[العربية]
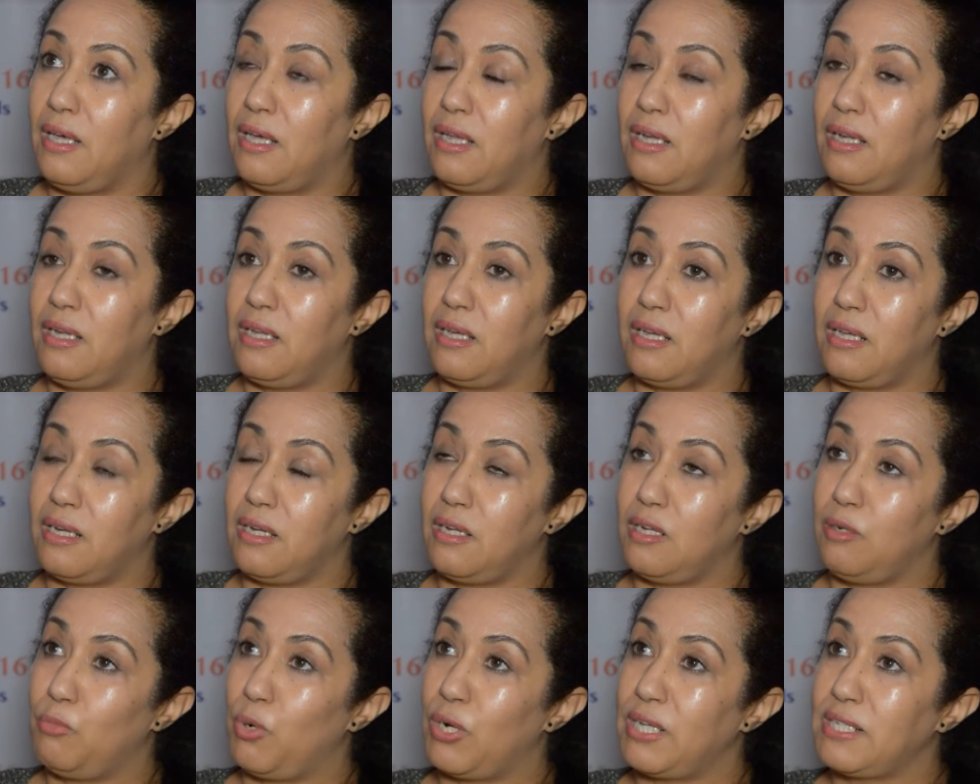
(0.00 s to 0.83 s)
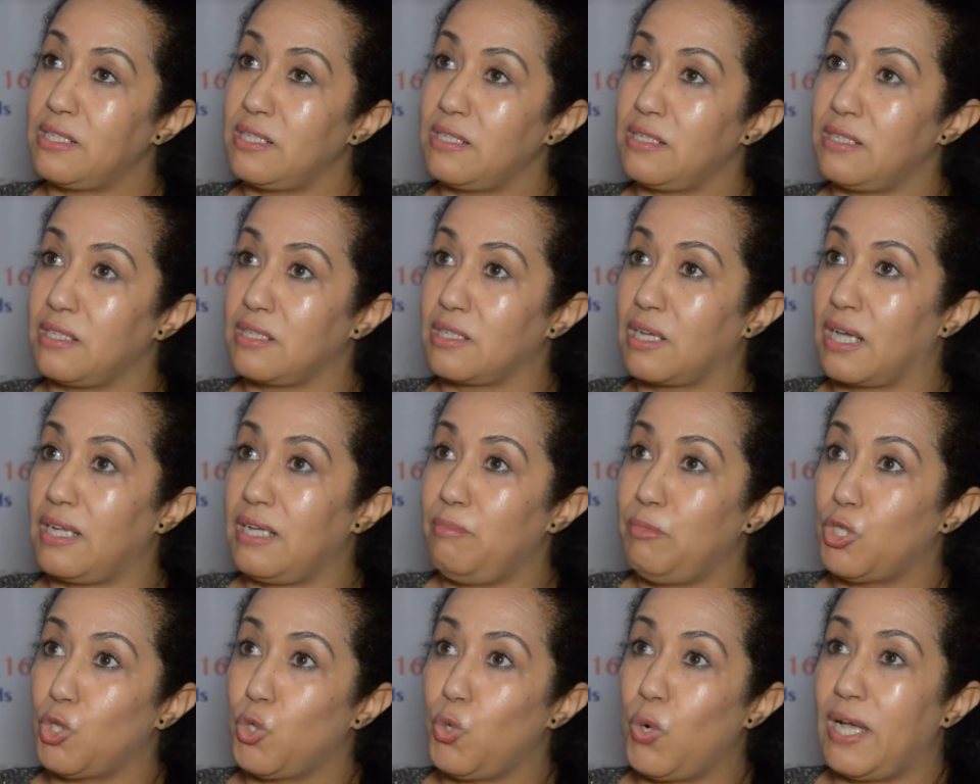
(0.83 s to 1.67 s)
المؤسسات
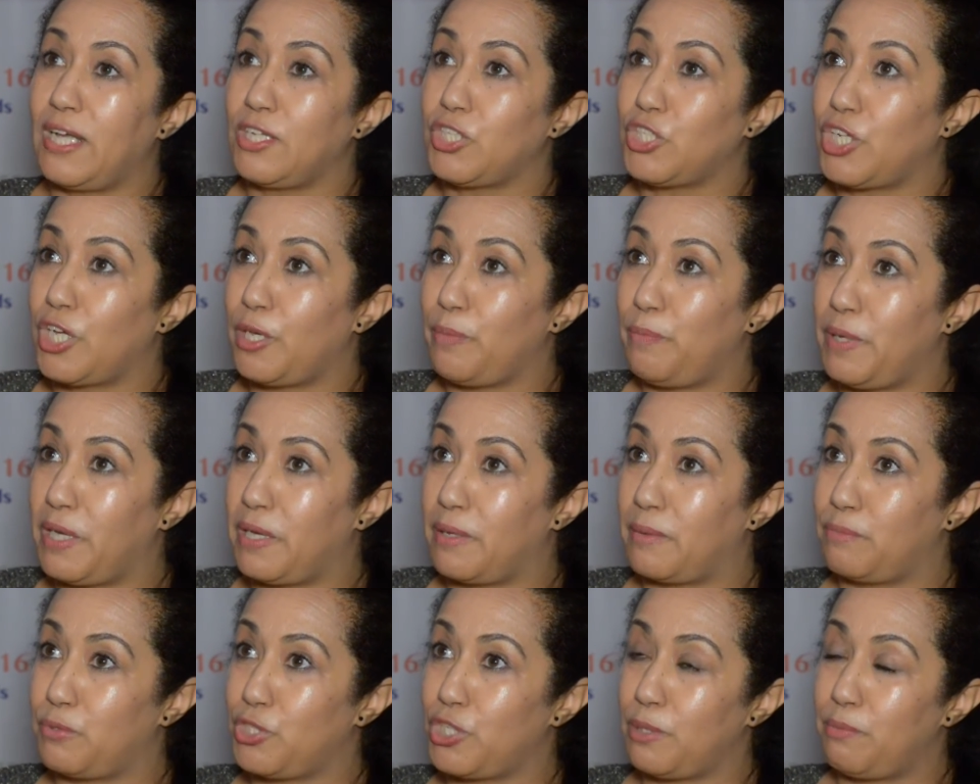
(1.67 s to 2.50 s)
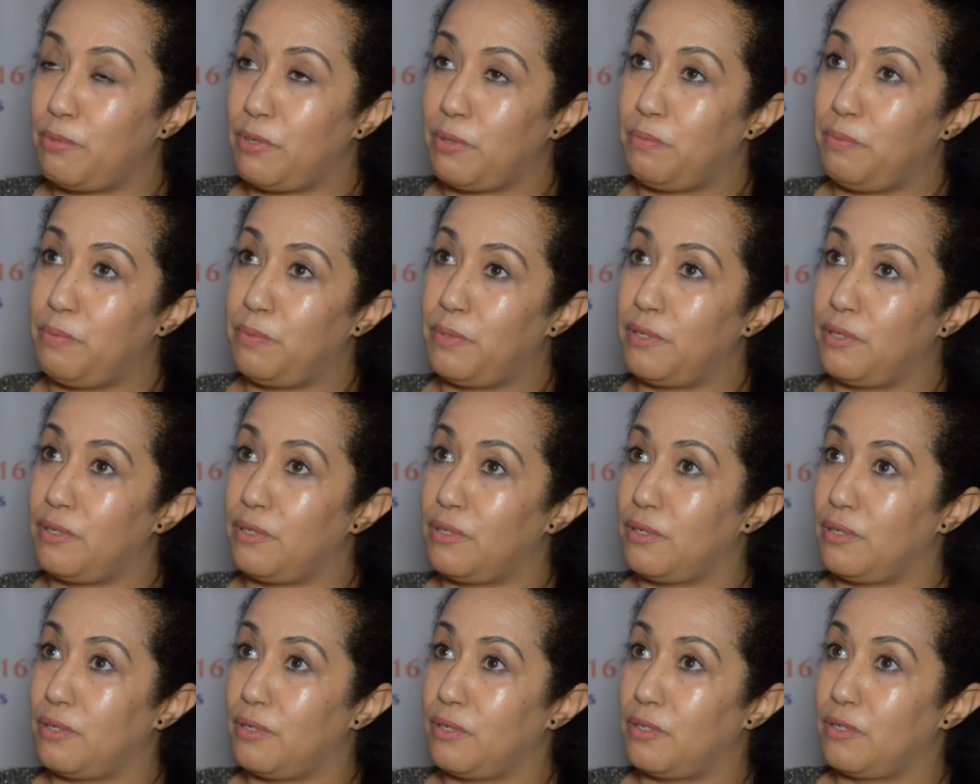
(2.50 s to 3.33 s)
كيمثلوها الشباب الشباب
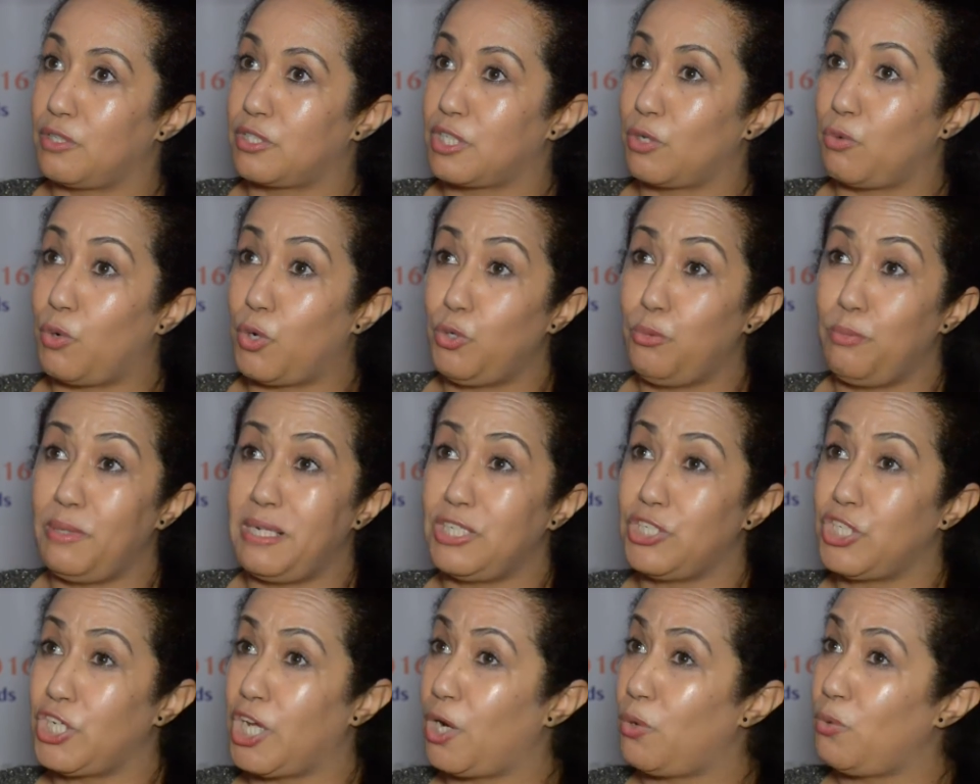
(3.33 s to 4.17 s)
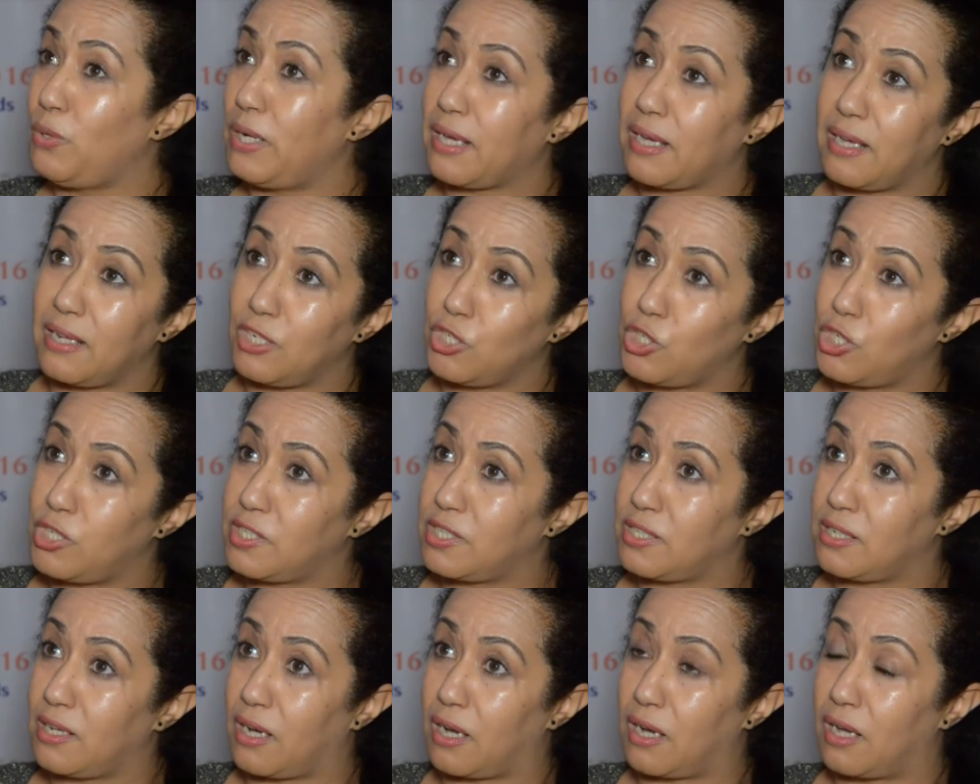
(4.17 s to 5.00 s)
آه، سواء من الجهه ولا خارج
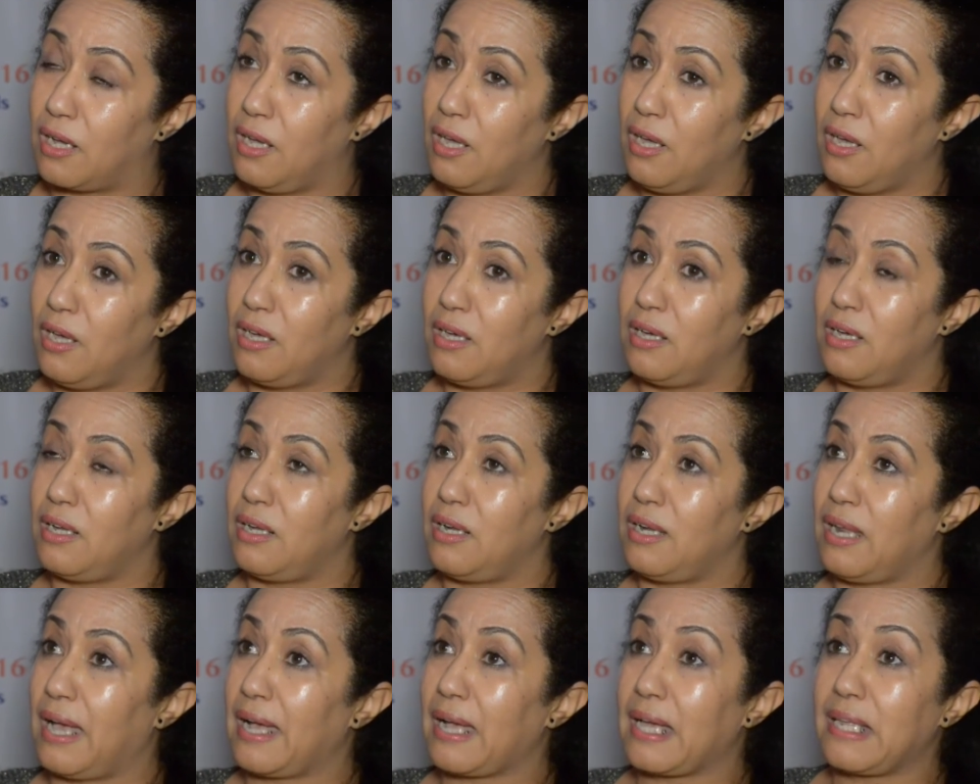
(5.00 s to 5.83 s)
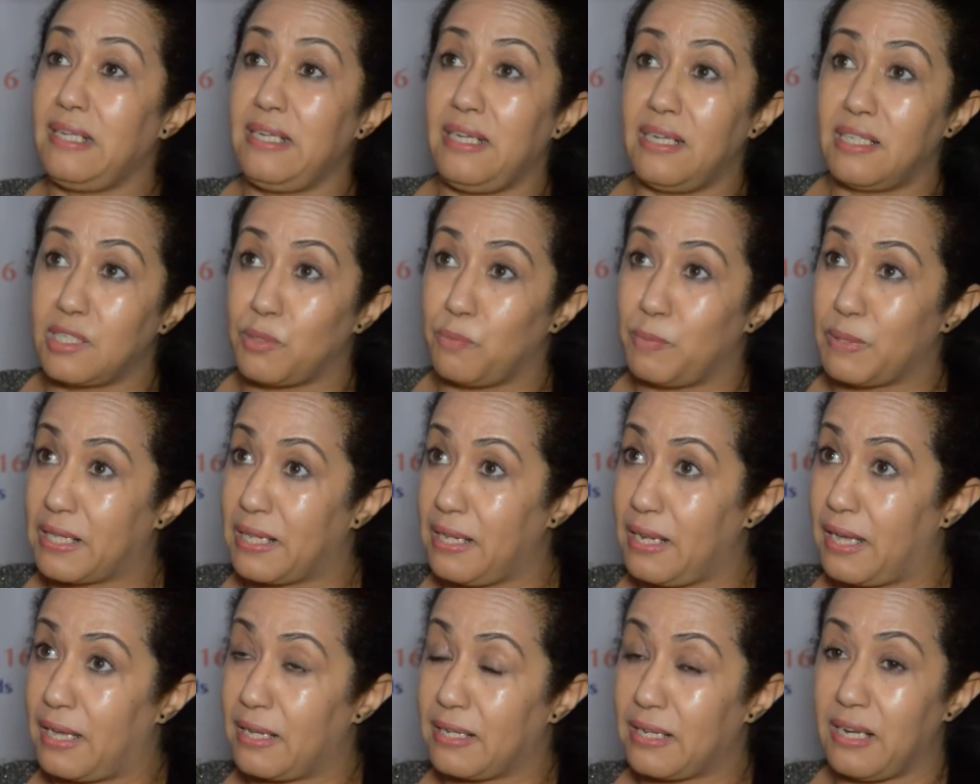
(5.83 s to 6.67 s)
الجهه آه، العقليه
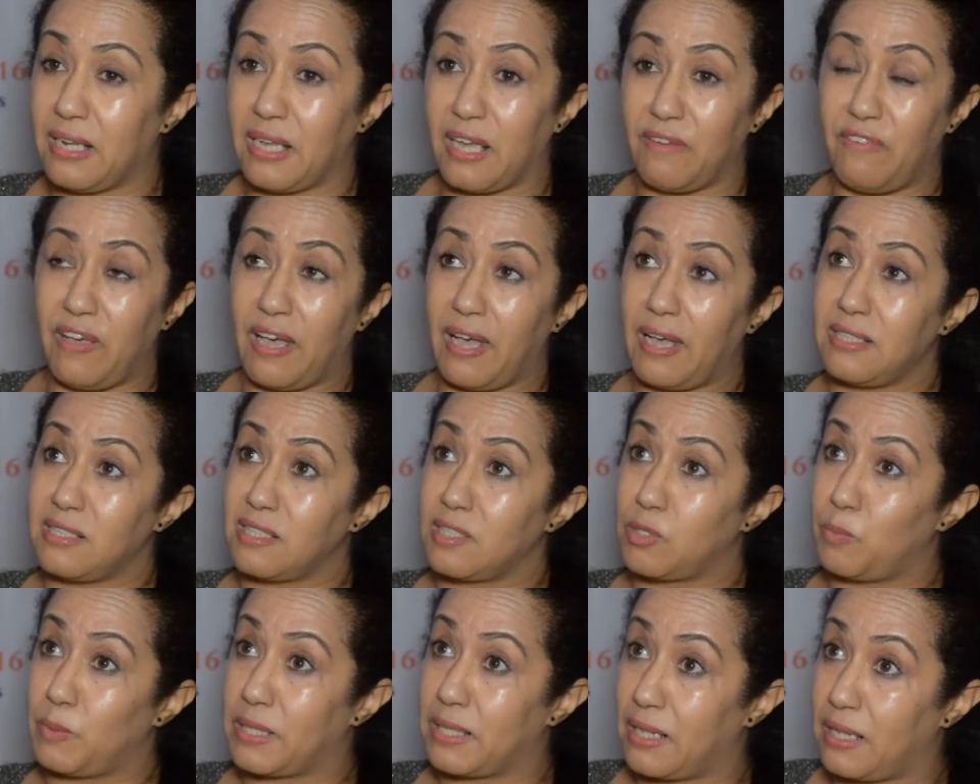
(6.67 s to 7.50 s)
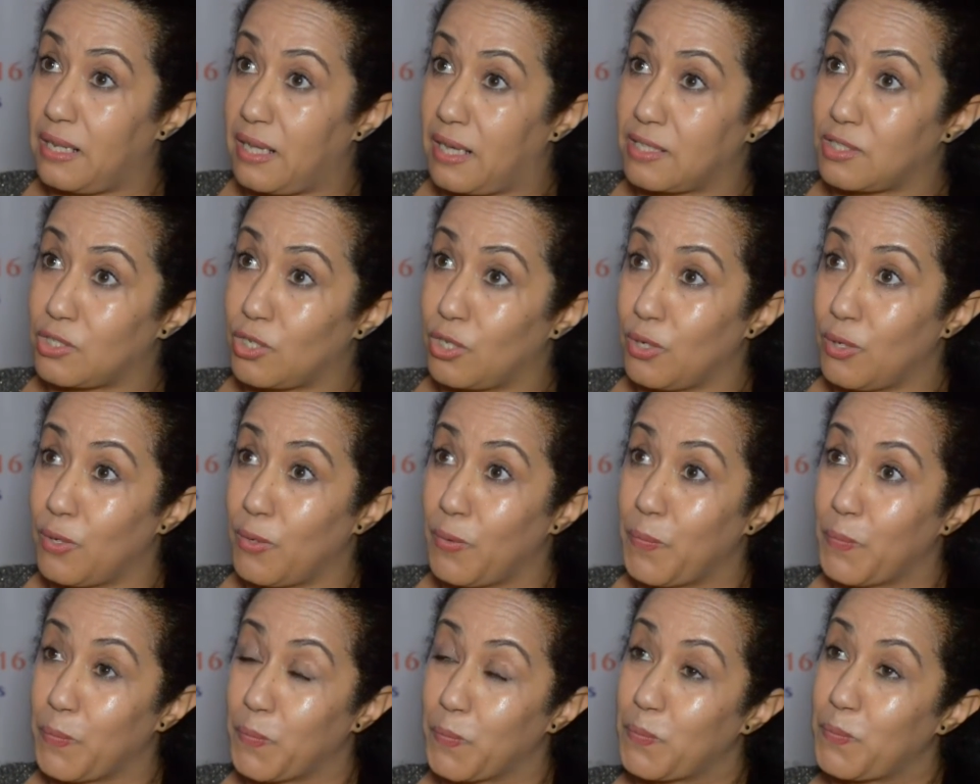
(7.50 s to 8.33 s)
تبدلات الكفاءات تبدلات
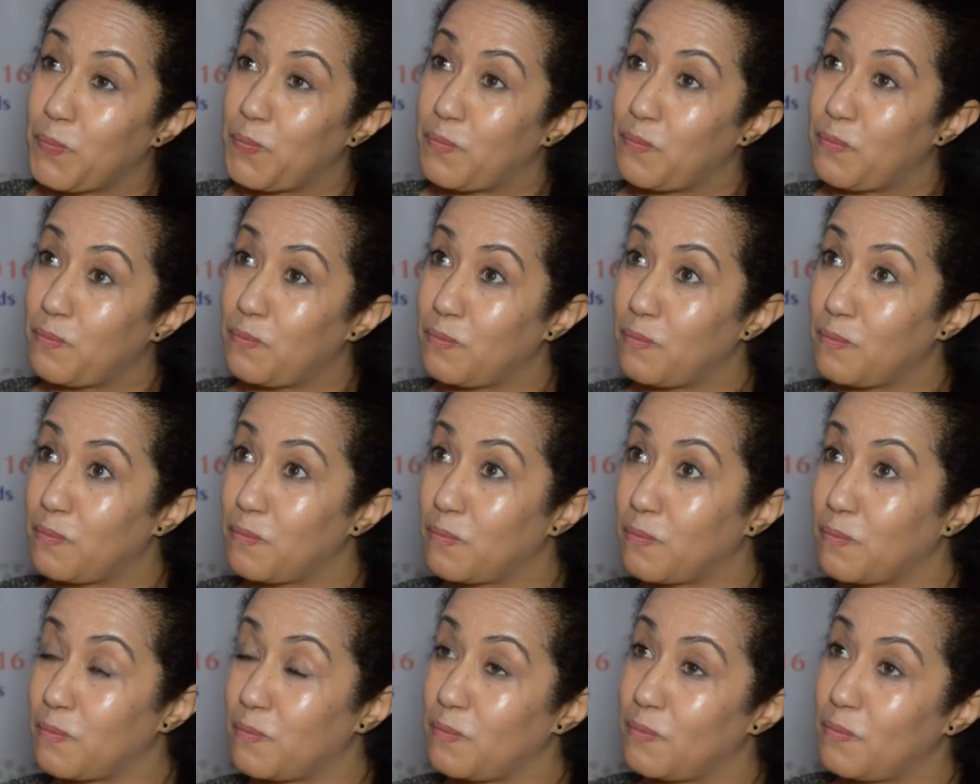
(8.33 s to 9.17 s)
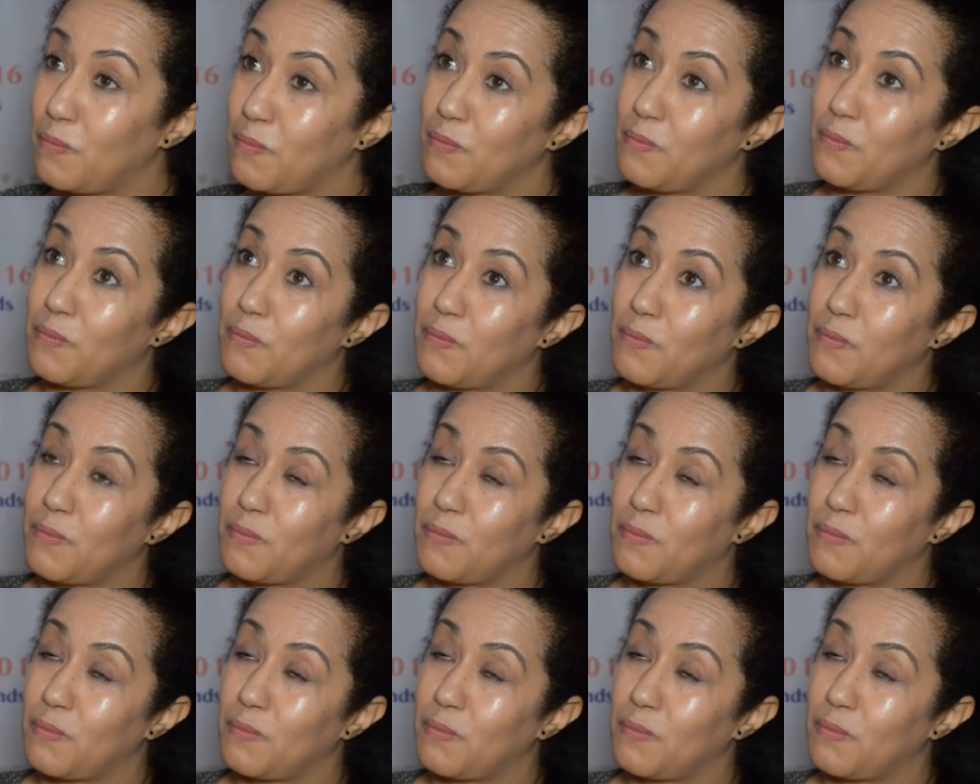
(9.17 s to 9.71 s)
لكن ما خصناش نساو انه كاين